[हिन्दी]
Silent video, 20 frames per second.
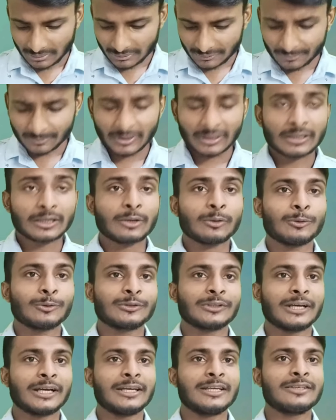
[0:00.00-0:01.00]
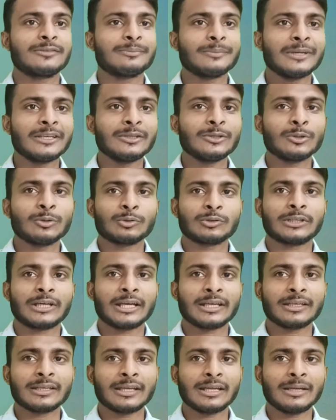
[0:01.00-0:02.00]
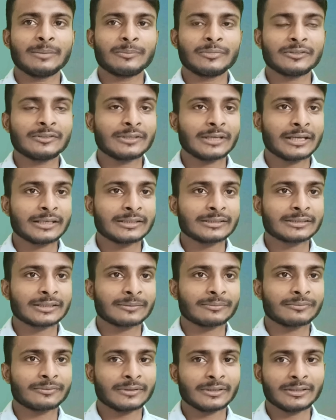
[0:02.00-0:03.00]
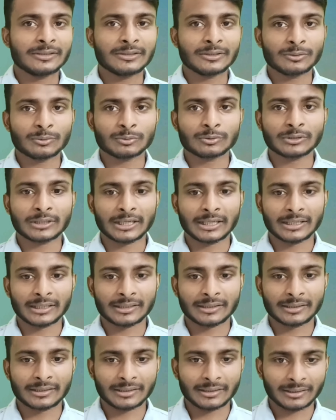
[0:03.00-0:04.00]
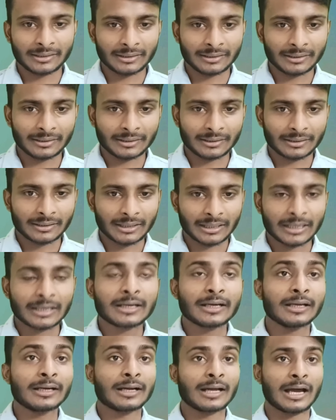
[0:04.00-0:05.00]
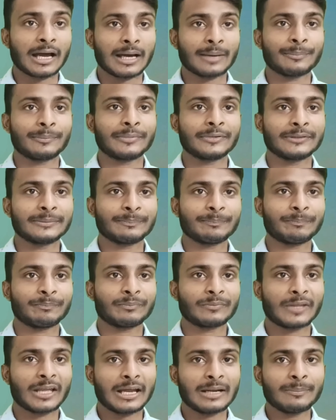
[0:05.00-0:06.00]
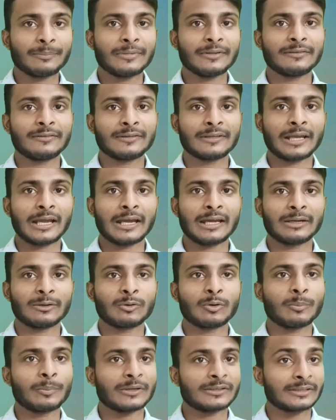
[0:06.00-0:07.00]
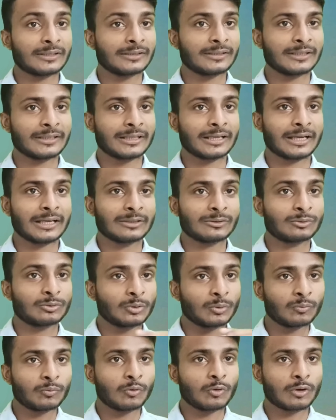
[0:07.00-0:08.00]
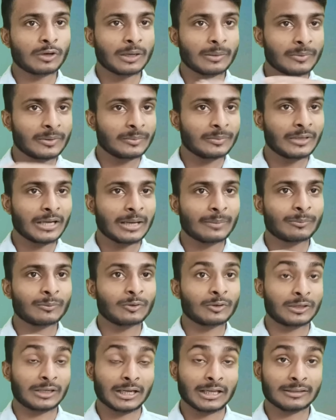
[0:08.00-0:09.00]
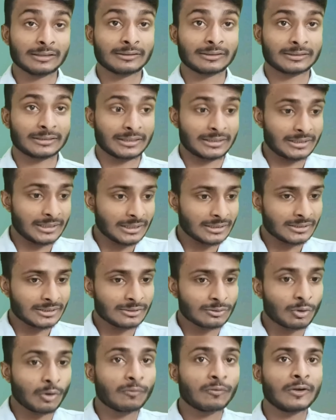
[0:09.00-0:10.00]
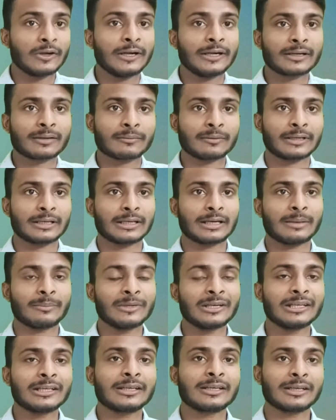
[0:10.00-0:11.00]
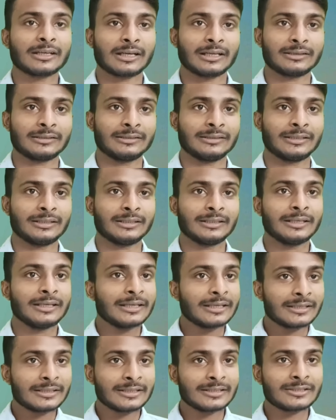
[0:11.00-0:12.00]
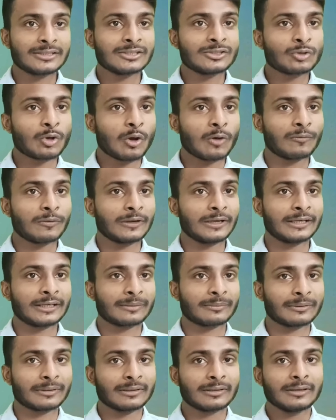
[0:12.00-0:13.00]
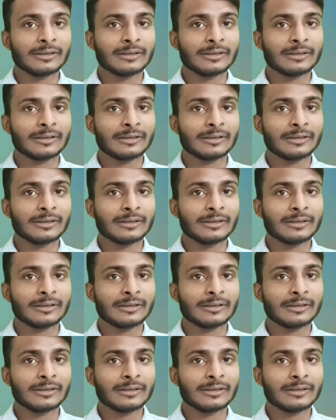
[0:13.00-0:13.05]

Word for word: इसमें क्या होता है इसमें यह होता है कि एनपीसीआर की तरफ से यह होता है कि अगर आप एन को पसंद नहीं आए तो वो कभी भी आपको निकाल सकते हैं ये चीज़ ऑफ़र लेटर वगैरह में लिख कर आती है ये चीज़ ऑफ़र लेटर